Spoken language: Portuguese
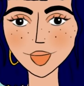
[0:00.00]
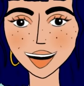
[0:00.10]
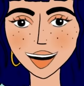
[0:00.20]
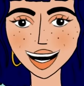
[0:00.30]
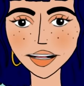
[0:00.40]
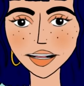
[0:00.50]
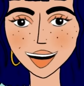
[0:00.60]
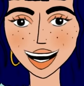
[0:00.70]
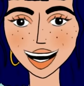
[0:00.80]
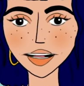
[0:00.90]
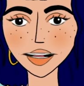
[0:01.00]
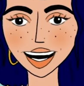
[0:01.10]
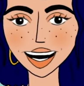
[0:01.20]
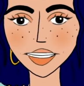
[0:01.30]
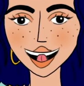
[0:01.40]
a vibe
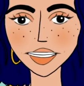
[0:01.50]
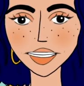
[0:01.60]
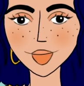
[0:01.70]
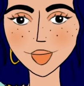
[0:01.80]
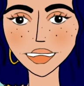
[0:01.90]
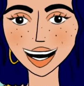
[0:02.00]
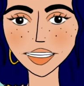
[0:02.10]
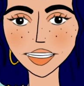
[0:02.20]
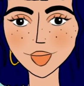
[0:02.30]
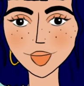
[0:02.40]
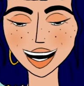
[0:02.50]
meio down,